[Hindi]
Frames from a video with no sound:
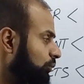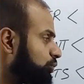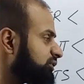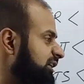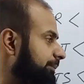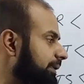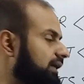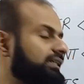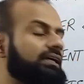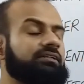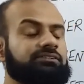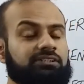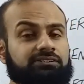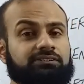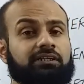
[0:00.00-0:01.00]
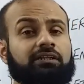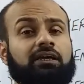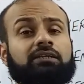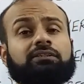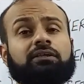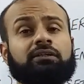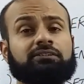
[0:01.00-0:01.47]
उसके बाद है रजिस्टर
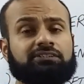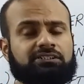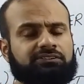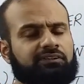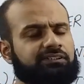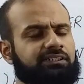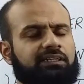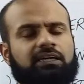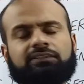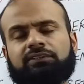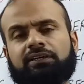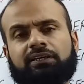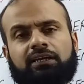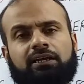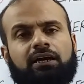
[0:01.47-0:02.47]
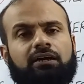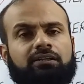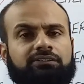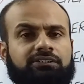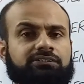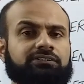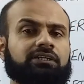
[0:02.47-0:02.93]
का रजिस्ट्रेशन का तरीकेकार
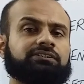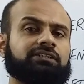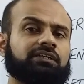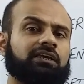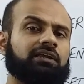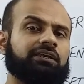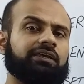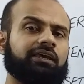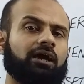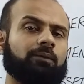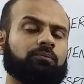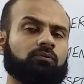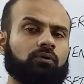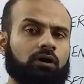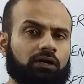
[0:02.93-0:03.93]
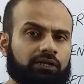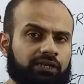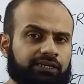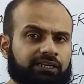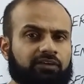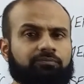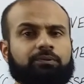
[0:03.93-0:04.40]
रजिस्ट्रेशन के लिए आपको
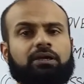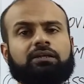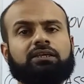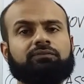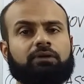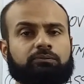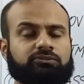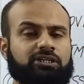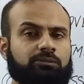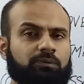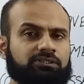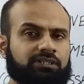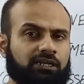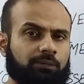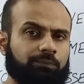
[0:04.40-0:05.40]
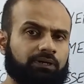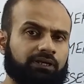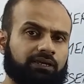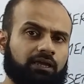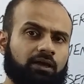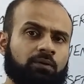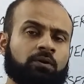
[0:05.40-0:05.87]
ऑनलाइन एफ की वेबसाइट पर जाना
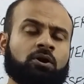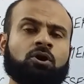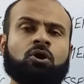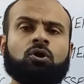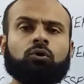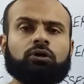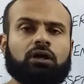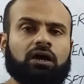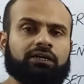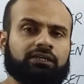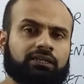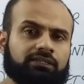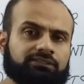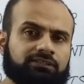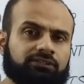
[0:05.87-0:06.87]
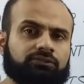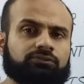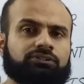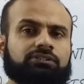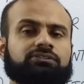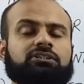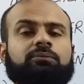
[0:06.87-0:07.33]
पड़ेगा और आईआरएस का जो
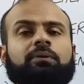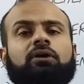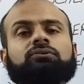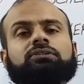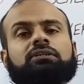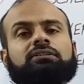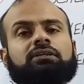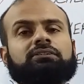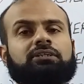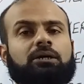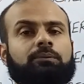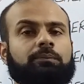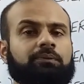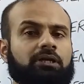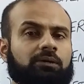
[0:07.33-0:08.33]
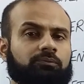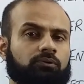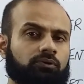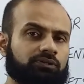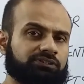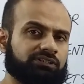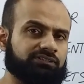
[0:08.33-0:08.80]
सिस्टम है उसके तहत आप अपने आप
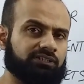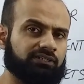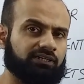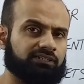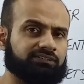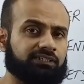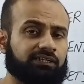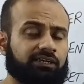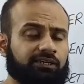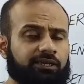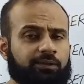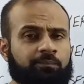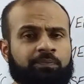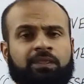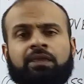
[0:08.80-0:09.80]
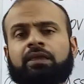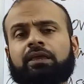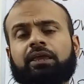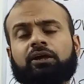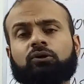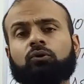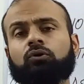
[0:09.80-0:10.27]
को रजिस्टर कर सकेंगे
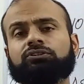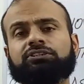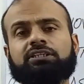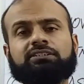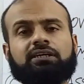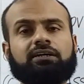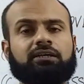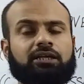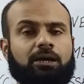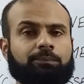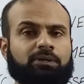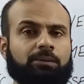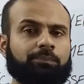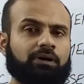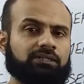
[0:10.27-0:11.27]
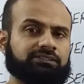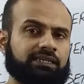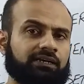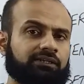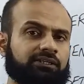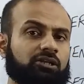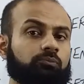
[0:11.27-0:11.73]
एक और चीज़ अगर आपके पास
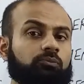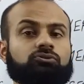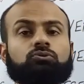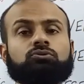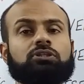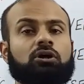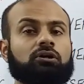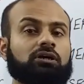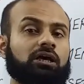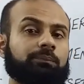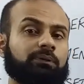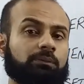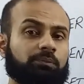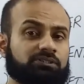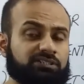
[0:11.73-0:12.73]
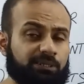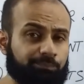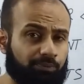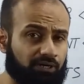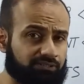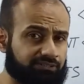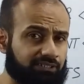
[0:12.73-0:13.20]
एन मौजूद है और आपने पिछले
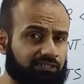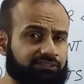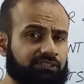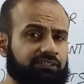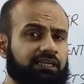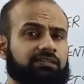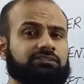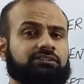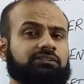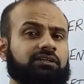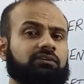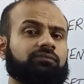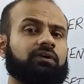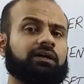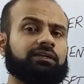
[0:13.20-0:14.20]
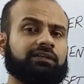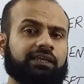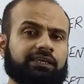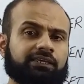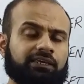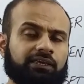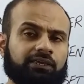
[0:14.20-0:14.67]
पाँच साल से टैक्स रिटर्न फाइल
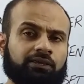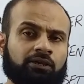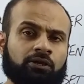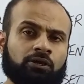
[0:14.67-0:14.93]
नहीं की